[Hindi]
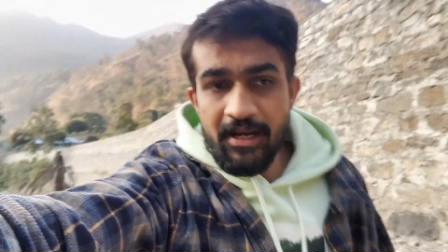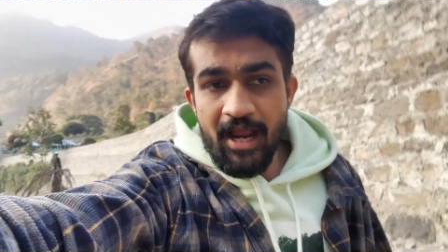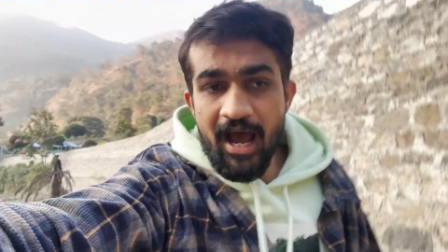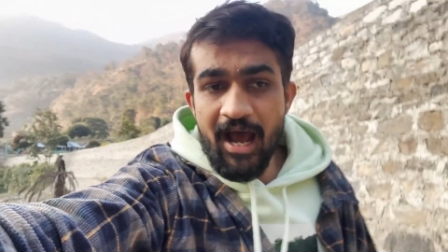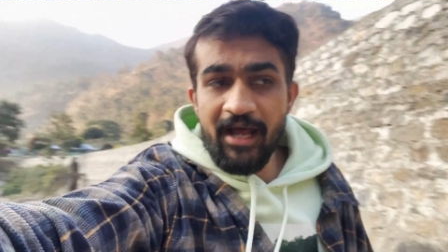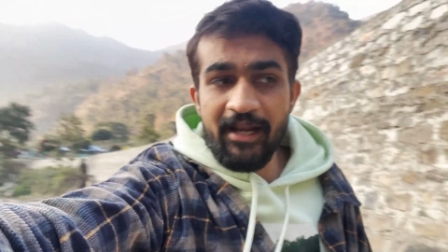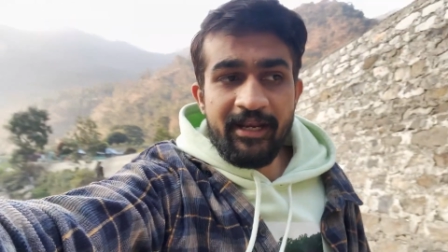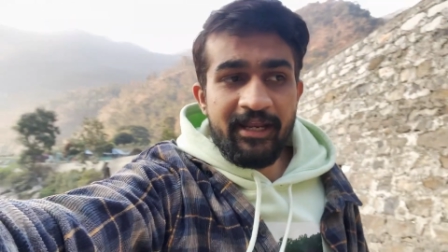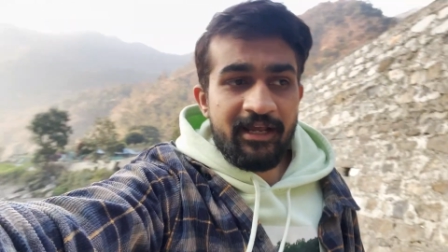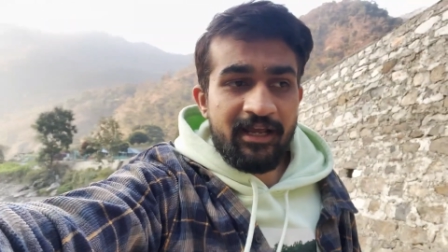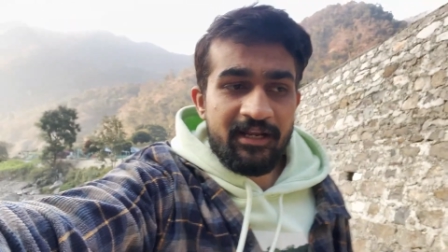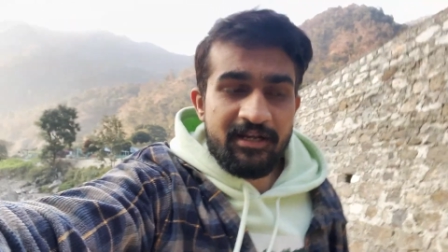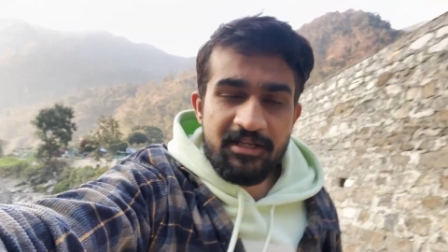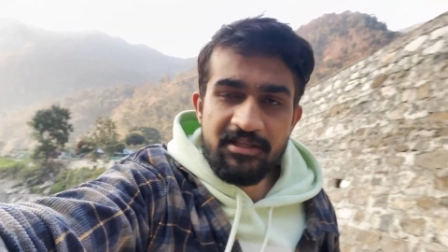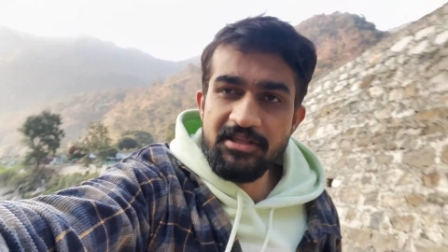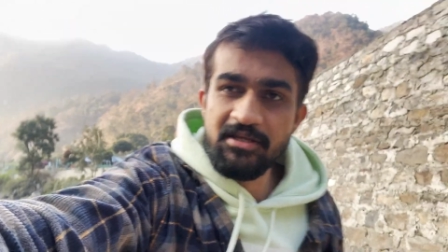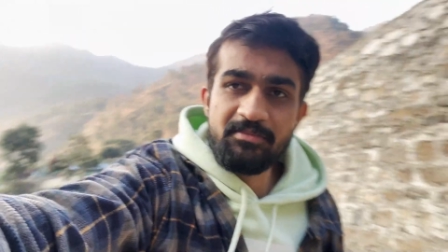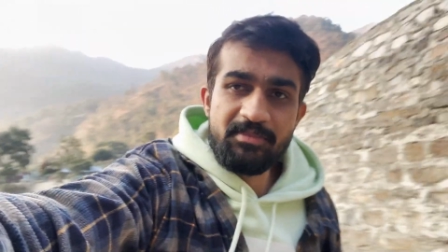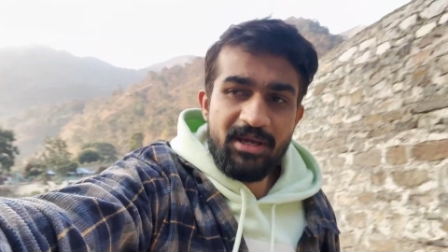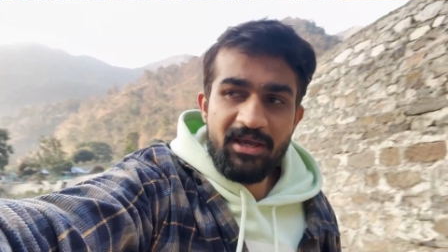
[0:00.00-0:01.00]
नहाने का
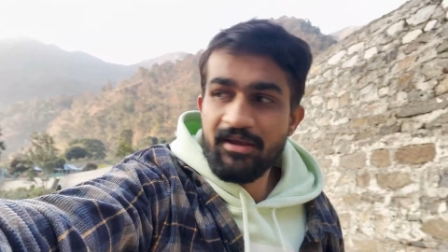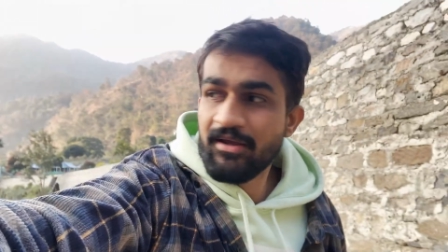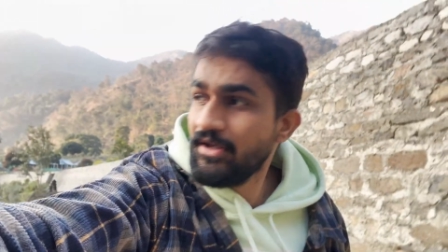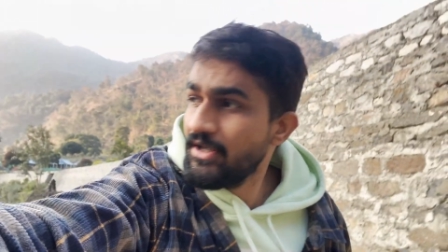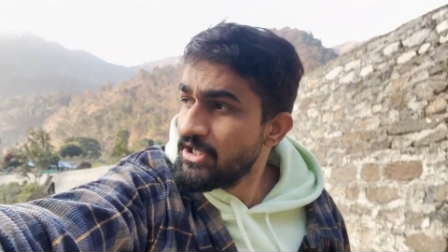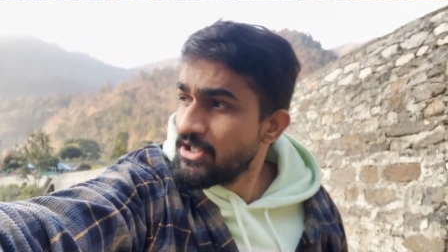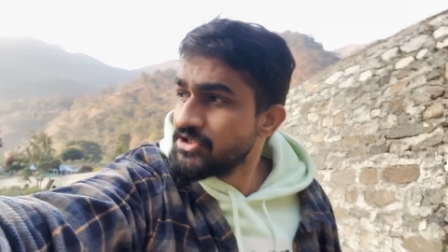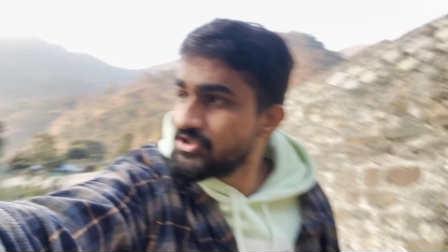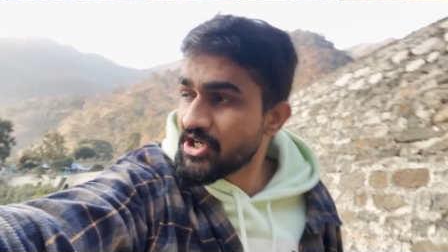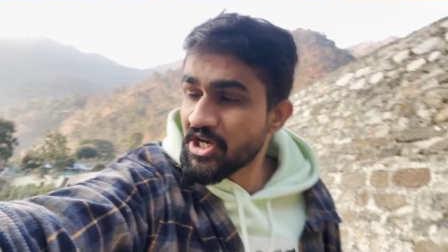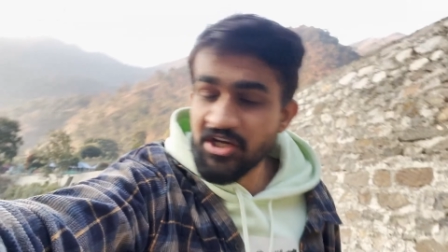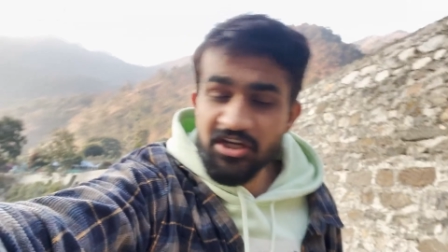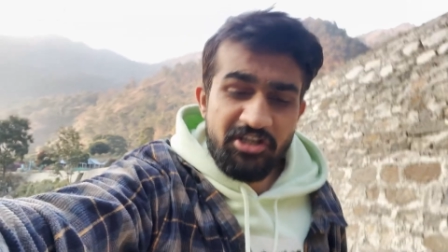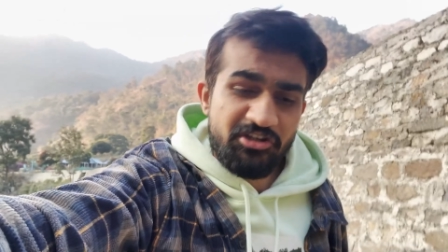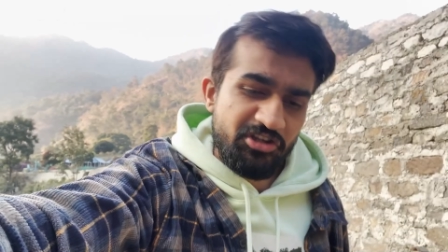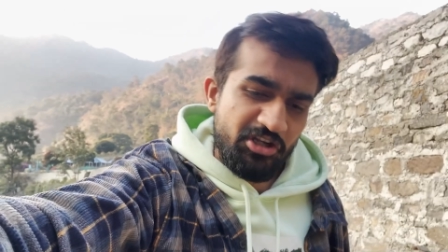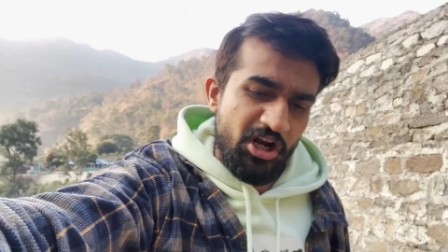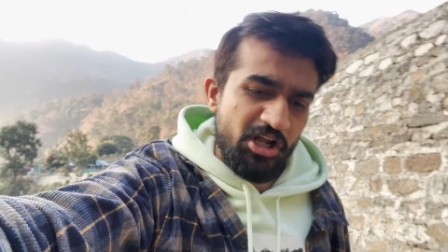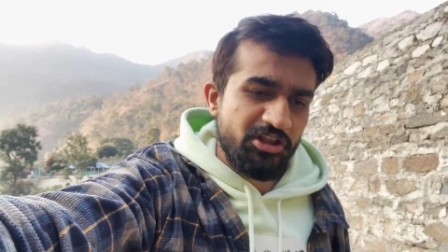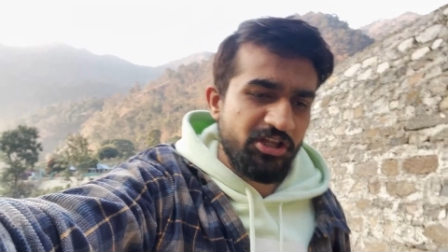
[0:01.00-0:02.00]
नदी में चाहे
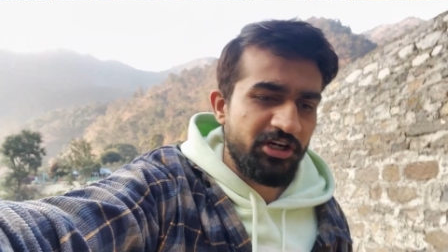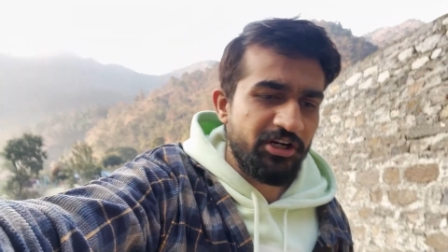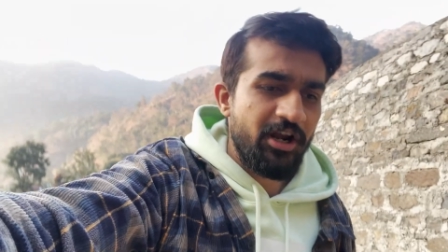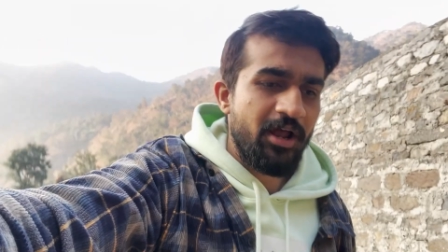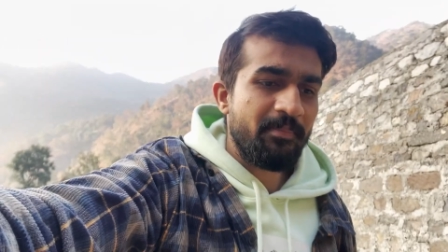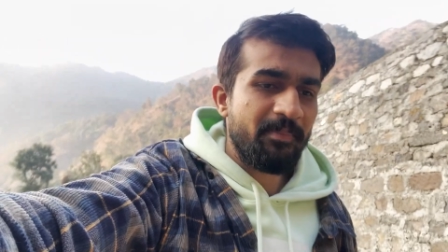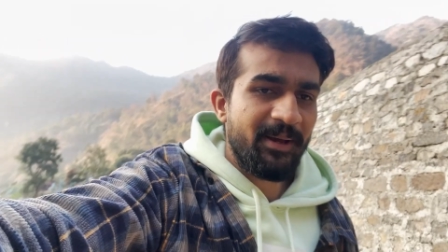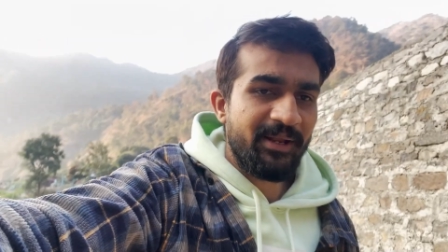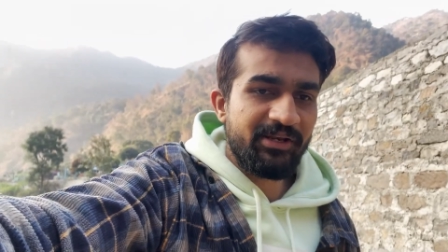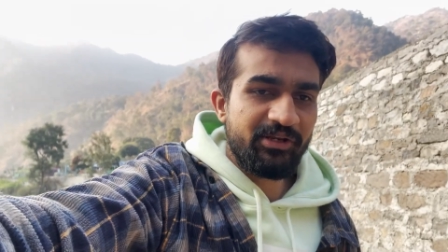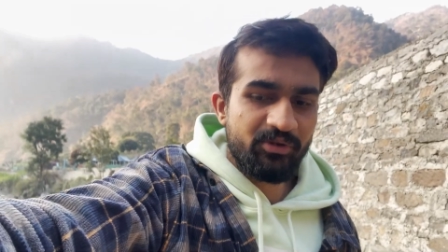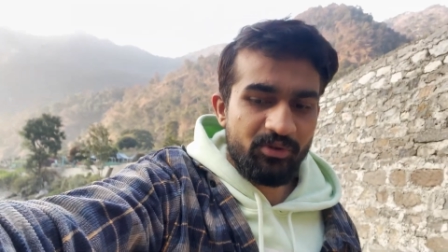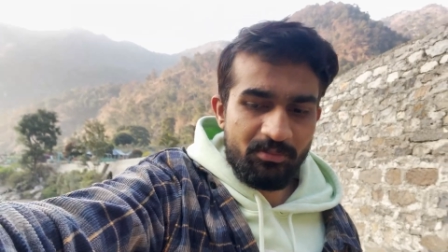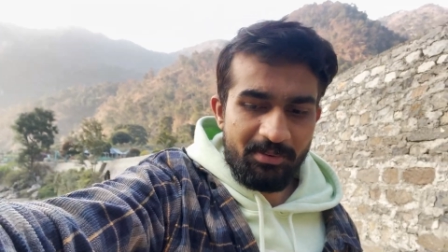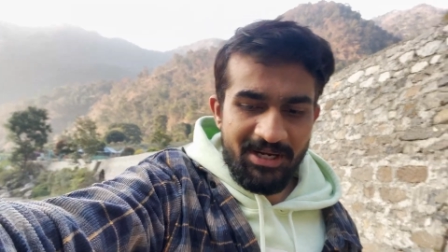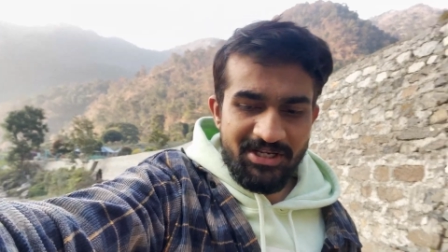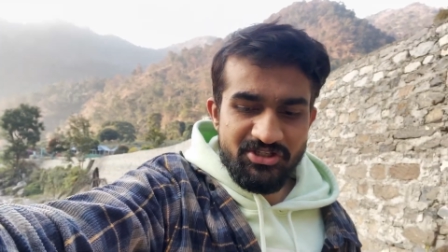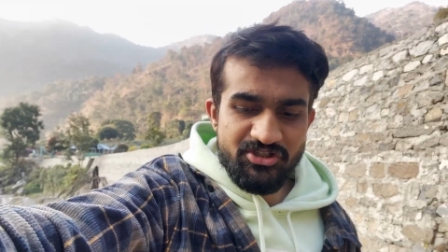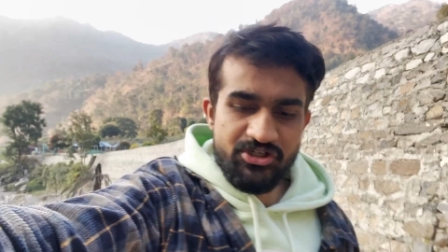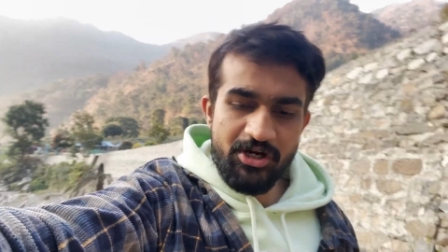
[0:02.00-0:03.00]
कितना ठंडा पानी हो
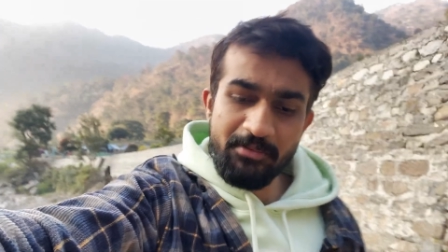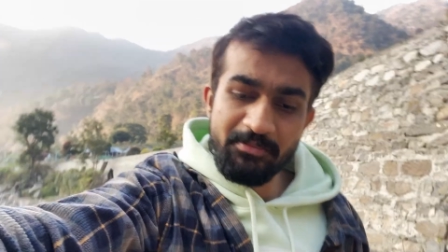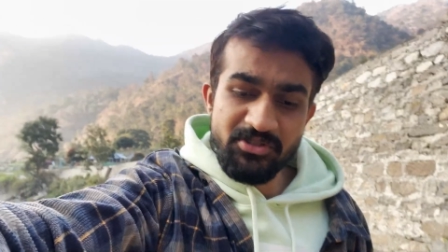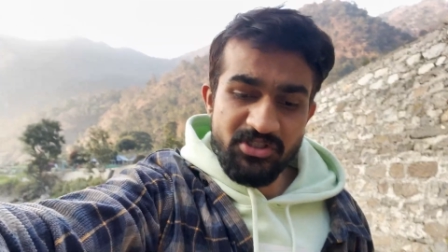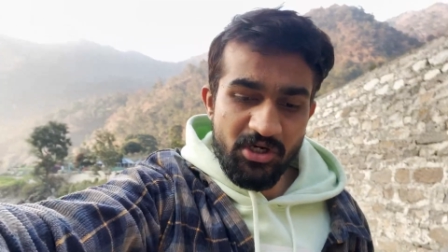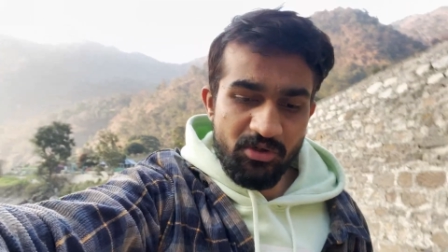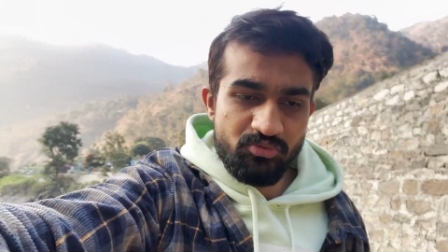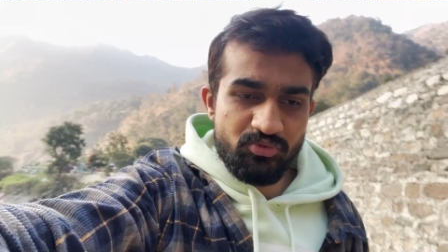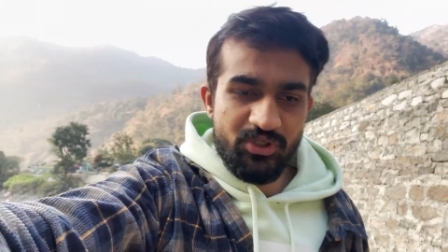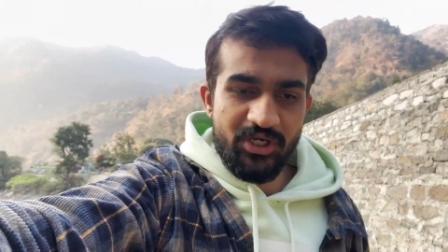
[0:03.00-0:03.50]
भाई जम जाऊँ